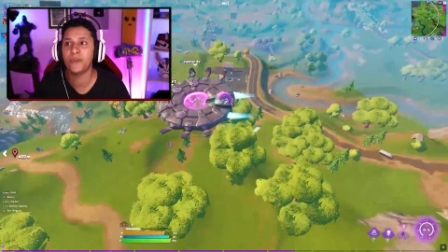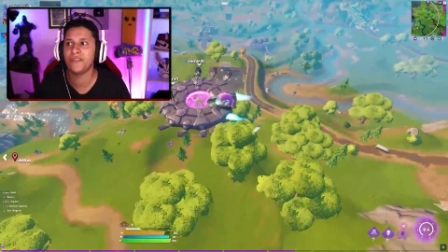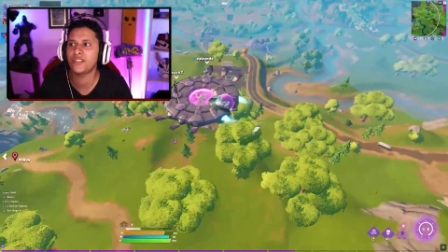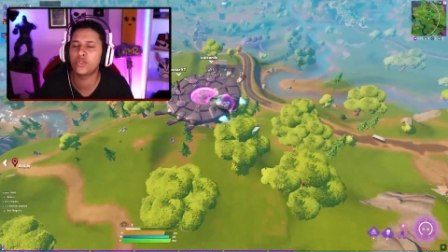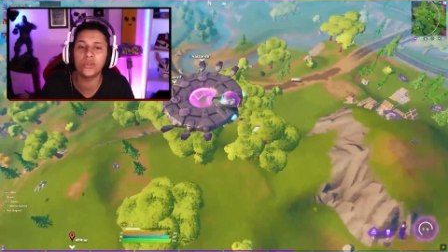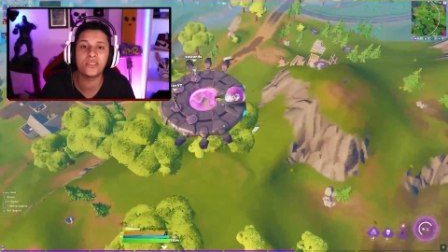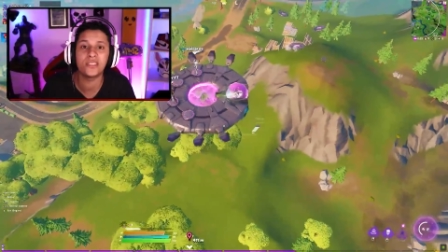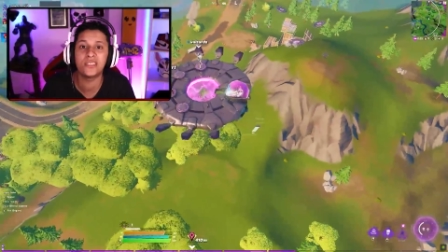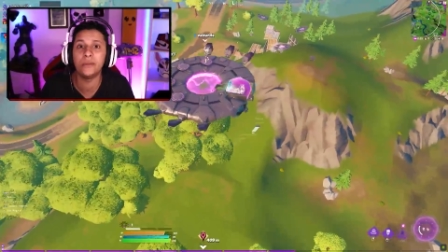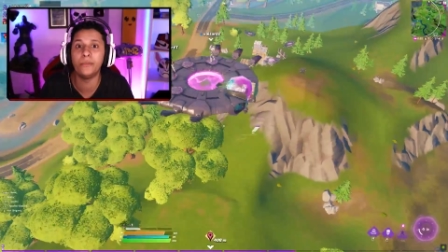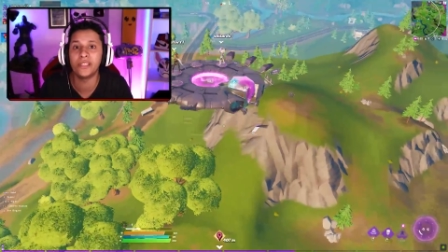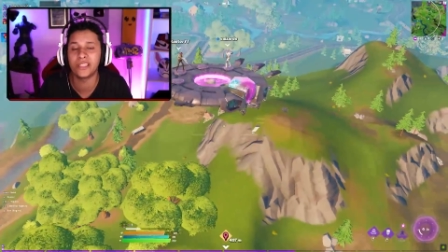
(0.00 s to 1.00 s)
pode te
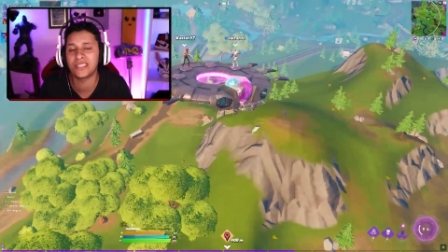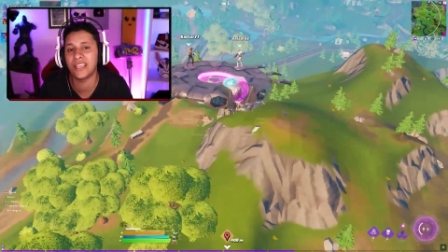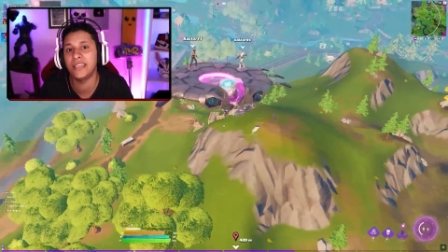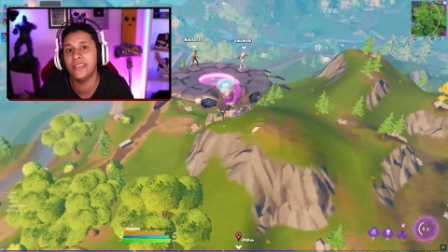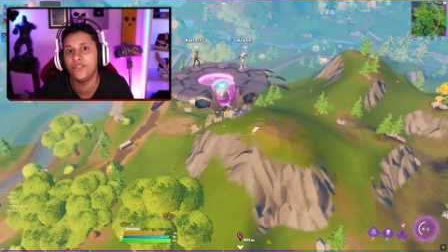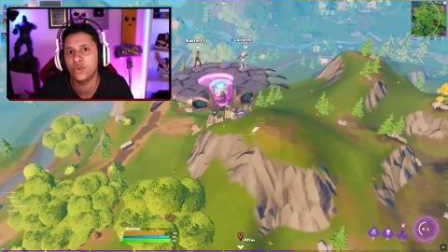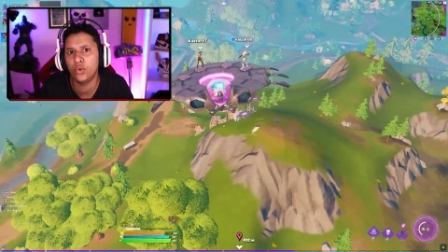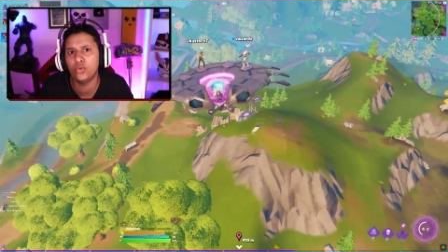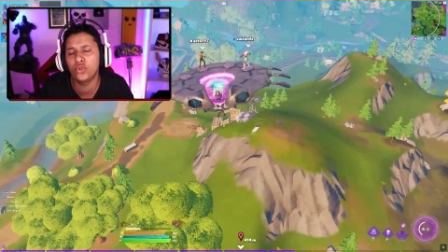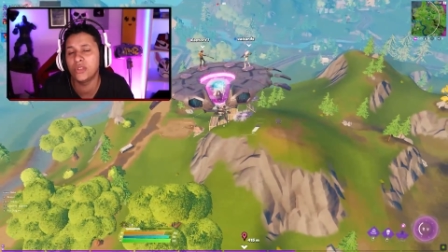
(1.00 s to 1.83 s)
dropar aí relíquias,